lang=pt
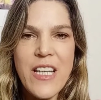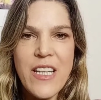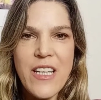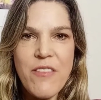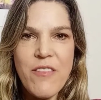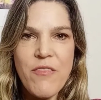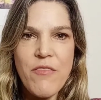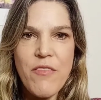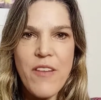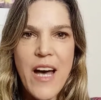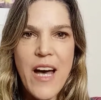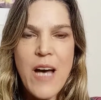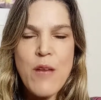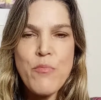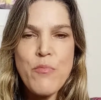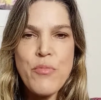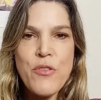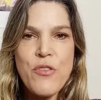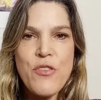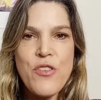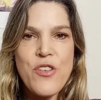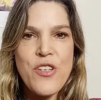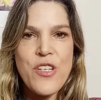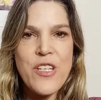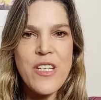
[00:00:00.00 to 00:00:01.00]
levar para
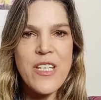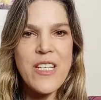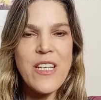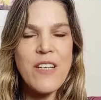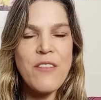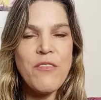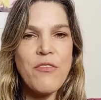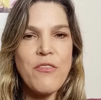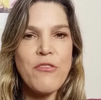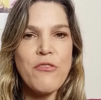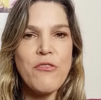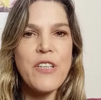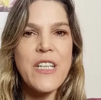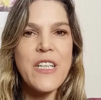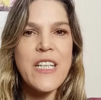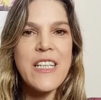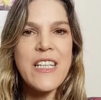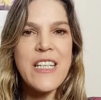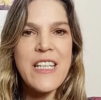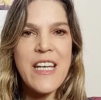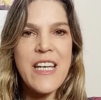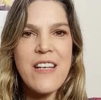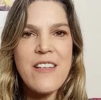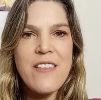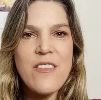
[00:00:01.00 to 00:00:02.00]
o dia, fluir
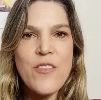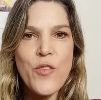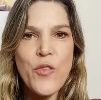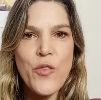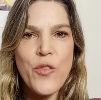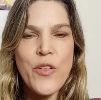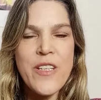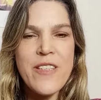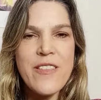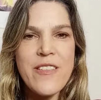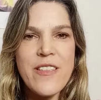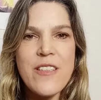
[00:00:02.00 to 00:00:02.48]
em ações,